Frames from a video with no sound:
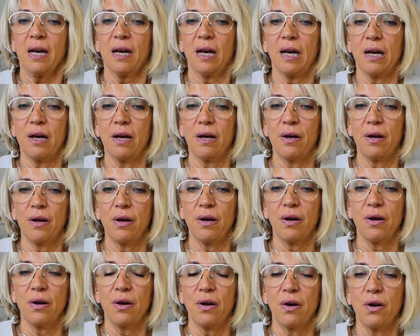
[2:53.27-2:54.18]

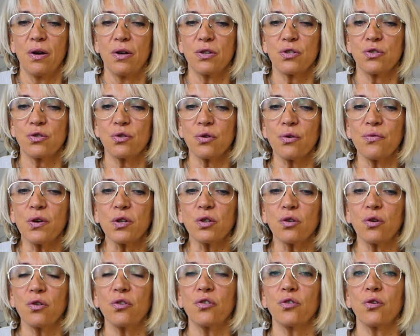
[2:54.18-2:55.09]
Euh, sur
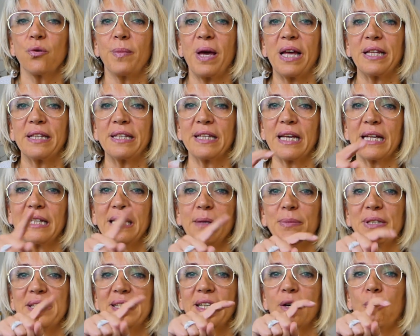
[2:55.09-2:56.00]
votre semaine, il y a des
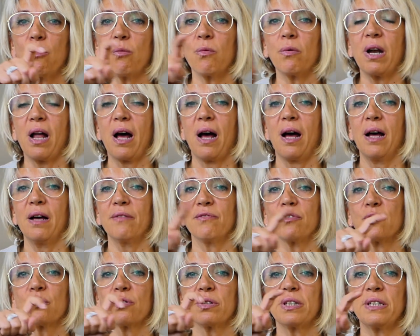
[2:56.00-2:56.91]
petits ronds là, hein,
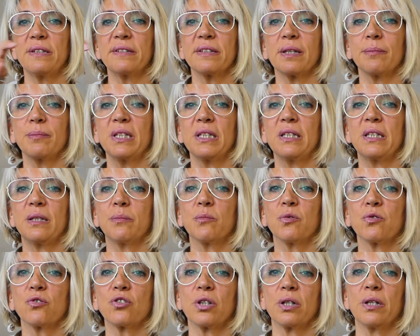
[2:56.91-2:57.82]
vendredi, samedi,
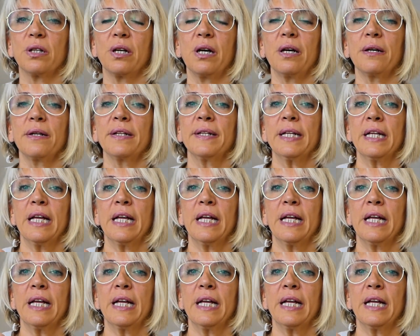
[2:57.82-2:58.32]
dimanche hein.